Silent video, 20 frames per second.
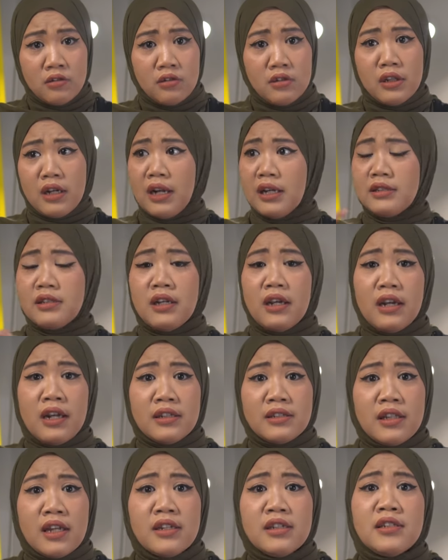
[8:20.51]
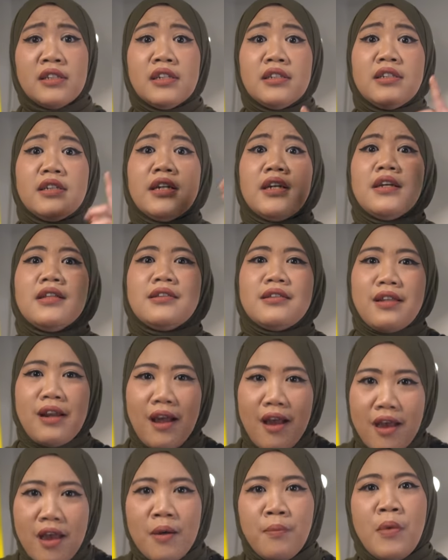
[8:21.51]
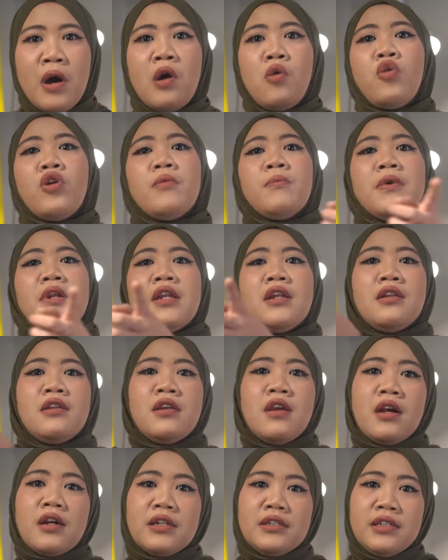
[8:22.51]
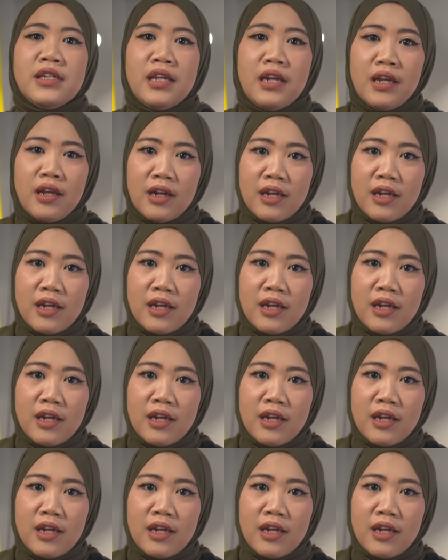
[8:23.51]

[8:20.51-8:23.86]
Jelas-jelas tadi si Citra yang mau nemenin dia ke chiller.